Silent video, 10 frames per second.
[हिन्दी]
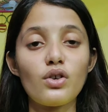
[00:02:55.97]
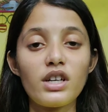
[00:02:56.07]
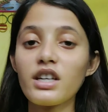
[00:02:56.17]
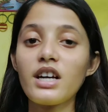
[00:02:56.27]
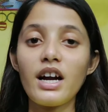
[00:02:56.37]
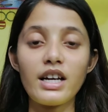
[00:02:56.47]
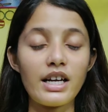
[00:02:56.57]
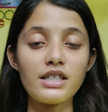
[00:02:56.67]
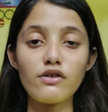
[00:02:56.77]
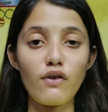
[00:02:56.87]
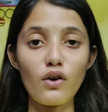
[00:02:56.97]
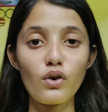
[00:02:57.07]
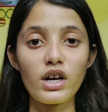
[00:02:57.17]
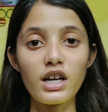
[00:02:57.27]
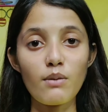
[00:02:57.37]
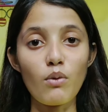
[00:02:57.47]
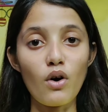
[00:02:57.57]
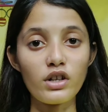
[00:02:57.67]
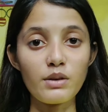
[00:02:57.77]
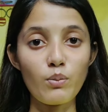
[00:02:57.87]
क्योंकि गाइडलाइंस फॉलो करना
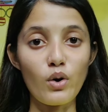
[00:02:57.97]
बहुत